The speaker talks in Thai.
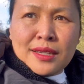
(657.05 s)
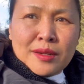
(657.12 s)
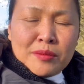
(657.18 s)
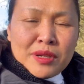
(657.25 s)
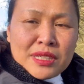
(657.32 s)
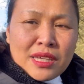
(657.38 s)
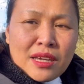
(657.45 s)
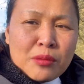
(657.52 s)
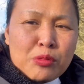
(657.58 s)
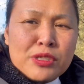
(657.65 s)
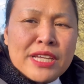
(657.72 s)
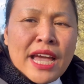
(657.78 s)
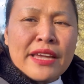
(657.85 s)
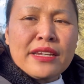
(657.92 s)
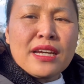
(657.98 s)
นเมื่อกี้ก็ผู้
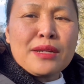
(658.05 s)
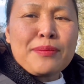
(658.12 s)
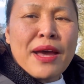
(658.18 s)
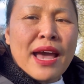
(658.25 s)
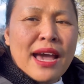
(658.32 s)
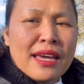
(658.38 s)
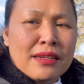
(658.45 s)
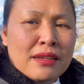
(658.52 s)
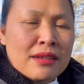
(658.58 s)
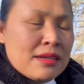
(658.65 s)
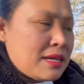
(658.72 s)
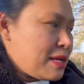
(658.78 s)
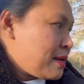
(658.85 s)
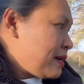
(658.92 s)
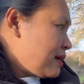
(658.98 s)
ชายเดินผ่าน
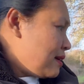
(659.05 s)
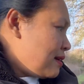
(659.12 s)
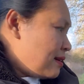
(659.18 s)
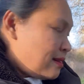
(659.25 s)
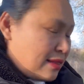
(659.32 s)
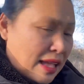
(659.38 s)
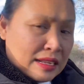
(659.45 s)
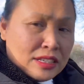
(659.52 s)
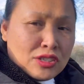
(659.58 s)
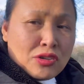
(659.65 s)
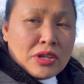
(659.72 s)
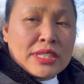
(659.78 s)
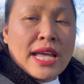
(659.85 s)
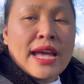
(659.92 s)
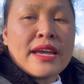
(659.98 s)
อย่างที่จอ
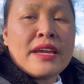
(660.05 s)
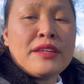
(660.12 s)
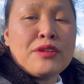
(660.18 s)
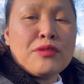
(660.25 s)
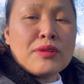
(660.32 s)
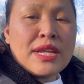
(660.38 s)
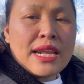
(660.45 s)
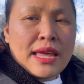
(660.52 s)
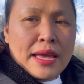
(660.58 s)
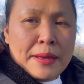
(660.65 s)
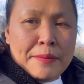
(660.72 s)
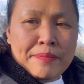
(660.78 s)
ยถ่ายให้ดูนั่นแหละ